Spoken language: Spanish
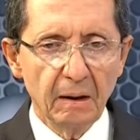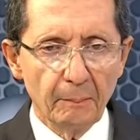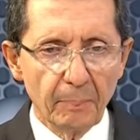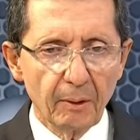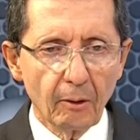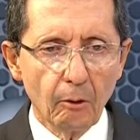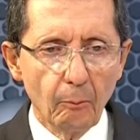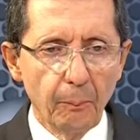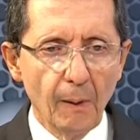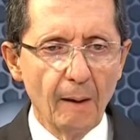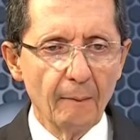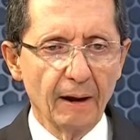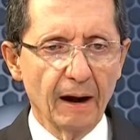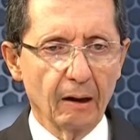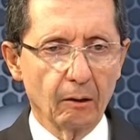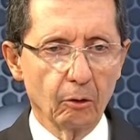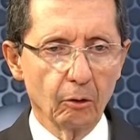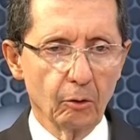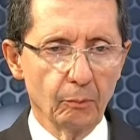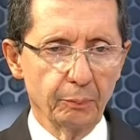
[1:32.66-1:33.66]
le
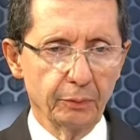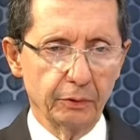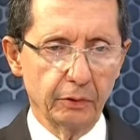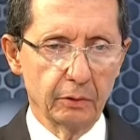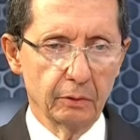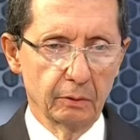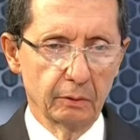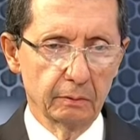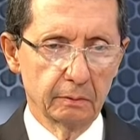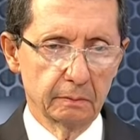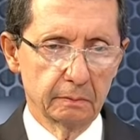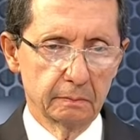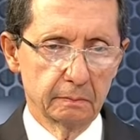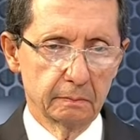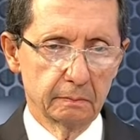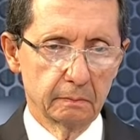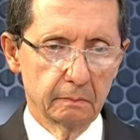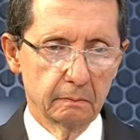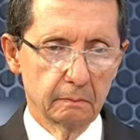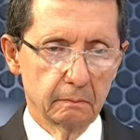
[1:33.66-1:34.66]
preocupaba la corrupción,
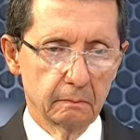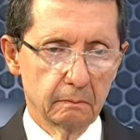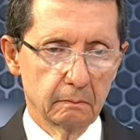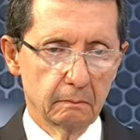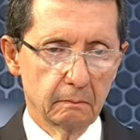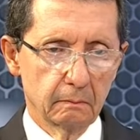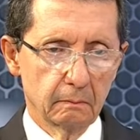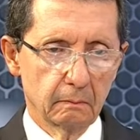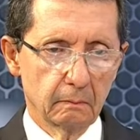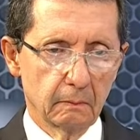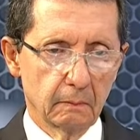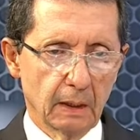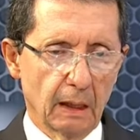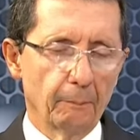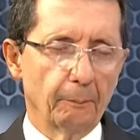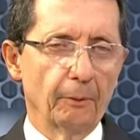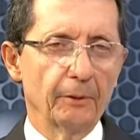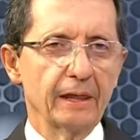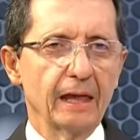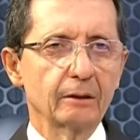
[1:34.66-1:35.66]

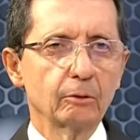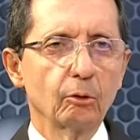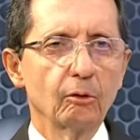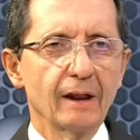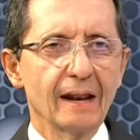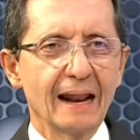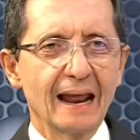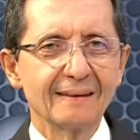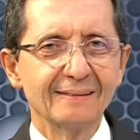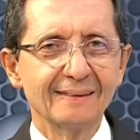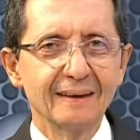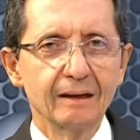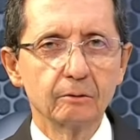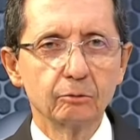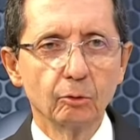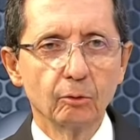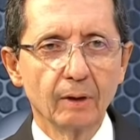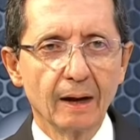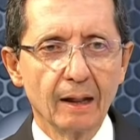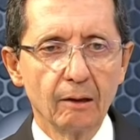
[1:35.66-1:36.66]
que podía tolerar
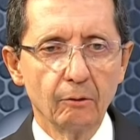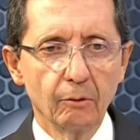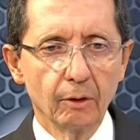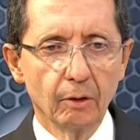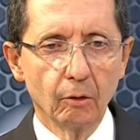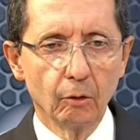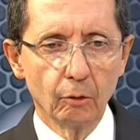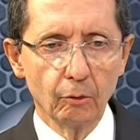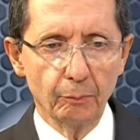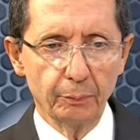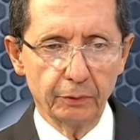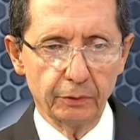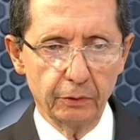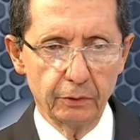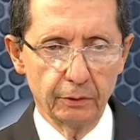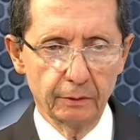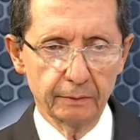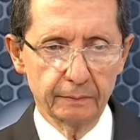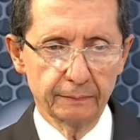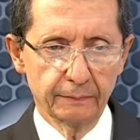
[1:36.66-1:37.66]
cierto grado de
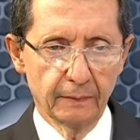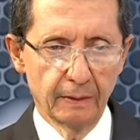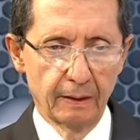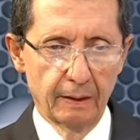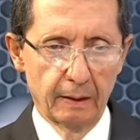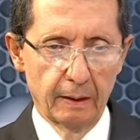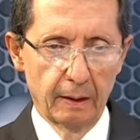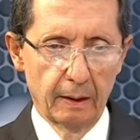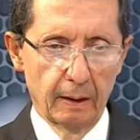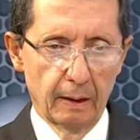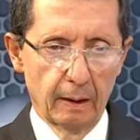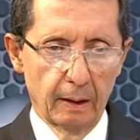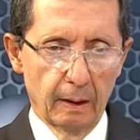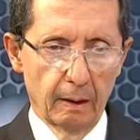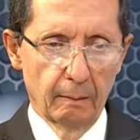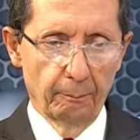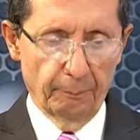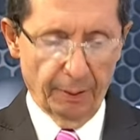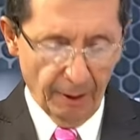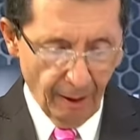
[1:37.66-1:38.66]
corrupción.
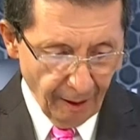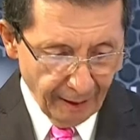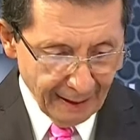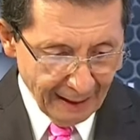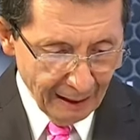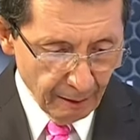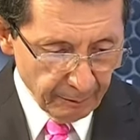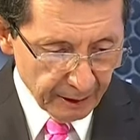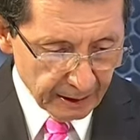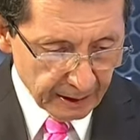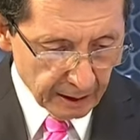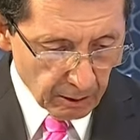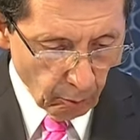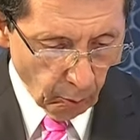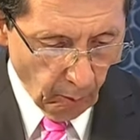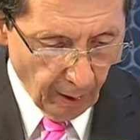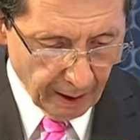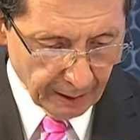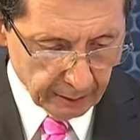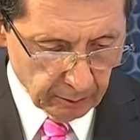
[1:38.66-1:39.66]
Pero ahora en el
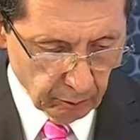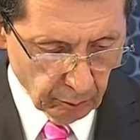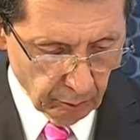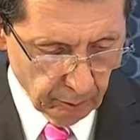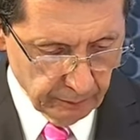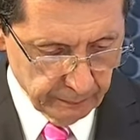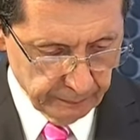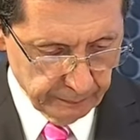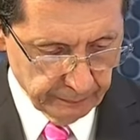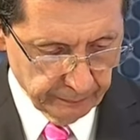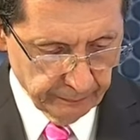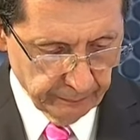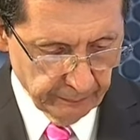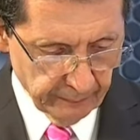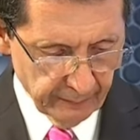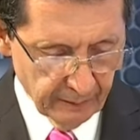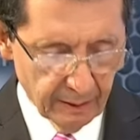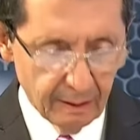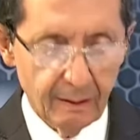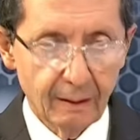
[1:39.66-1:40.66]
24,
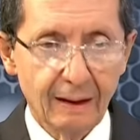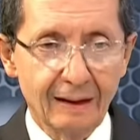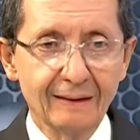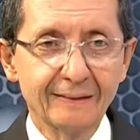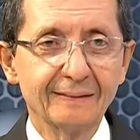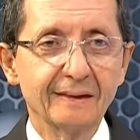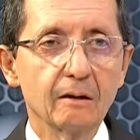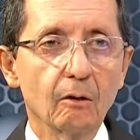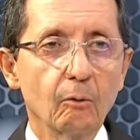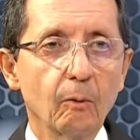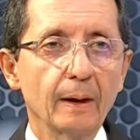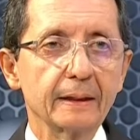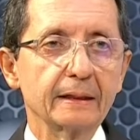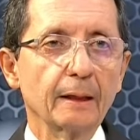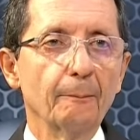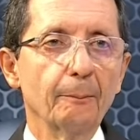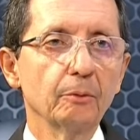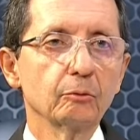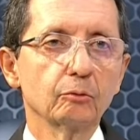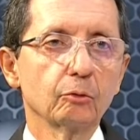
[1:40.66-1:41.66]
el
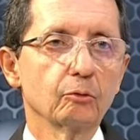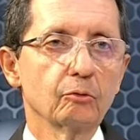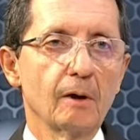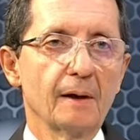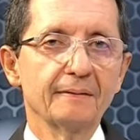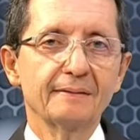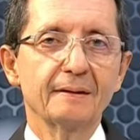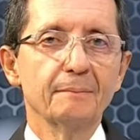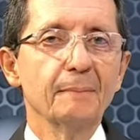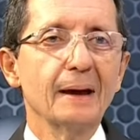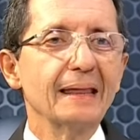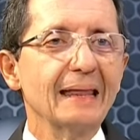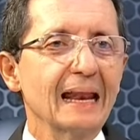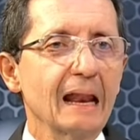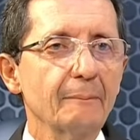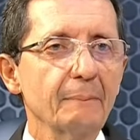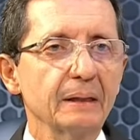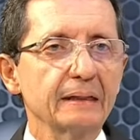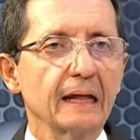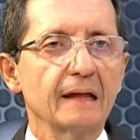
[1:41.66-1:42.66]
50.9, y más de
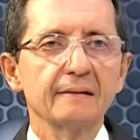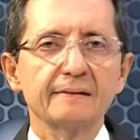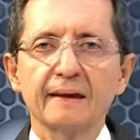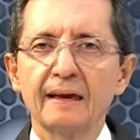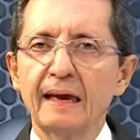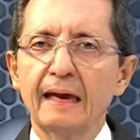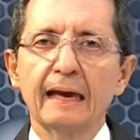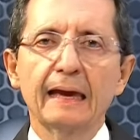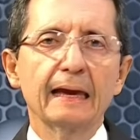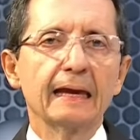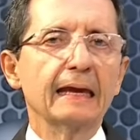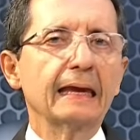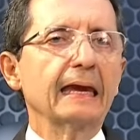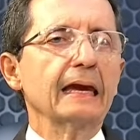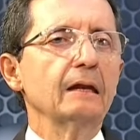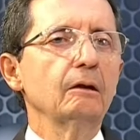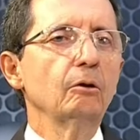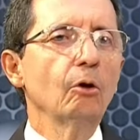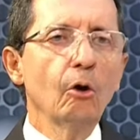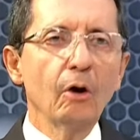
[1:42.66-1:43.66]
la mitad dice
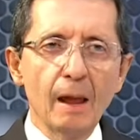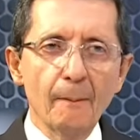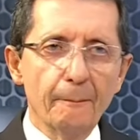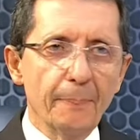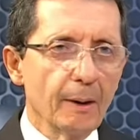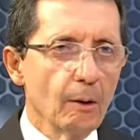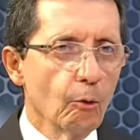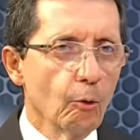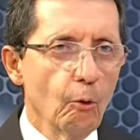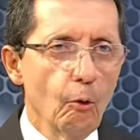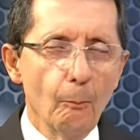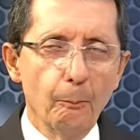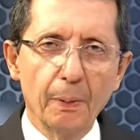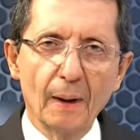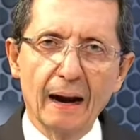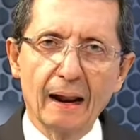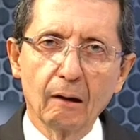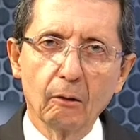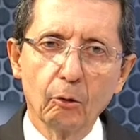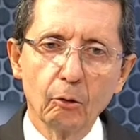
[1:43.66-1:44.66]
que no le
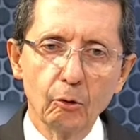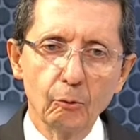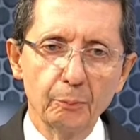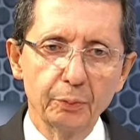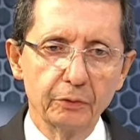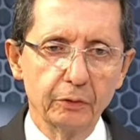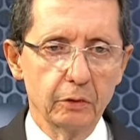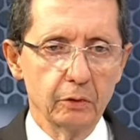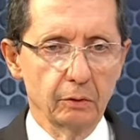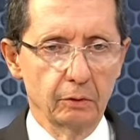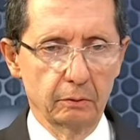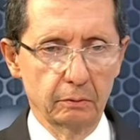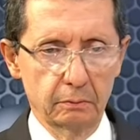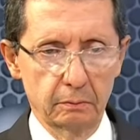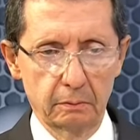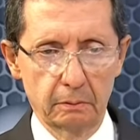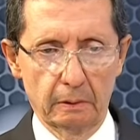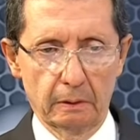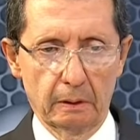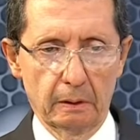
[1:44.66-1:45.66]
preocupa la
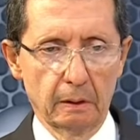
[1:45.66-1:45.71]
corrupción,